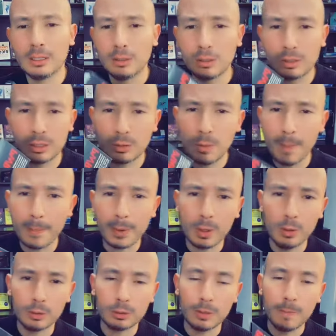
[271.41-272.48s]
Entonces, es un
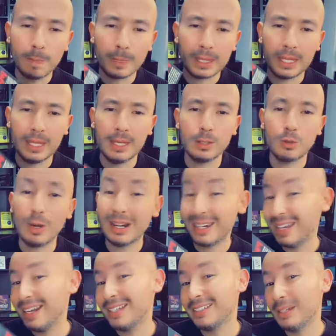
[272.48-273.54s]
producto que de hecho
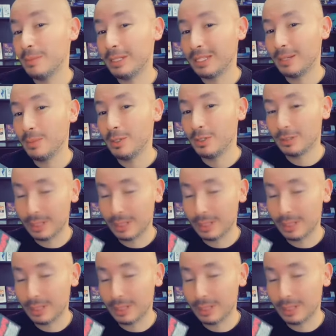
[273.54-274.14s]
arregla hasta el matrimonio.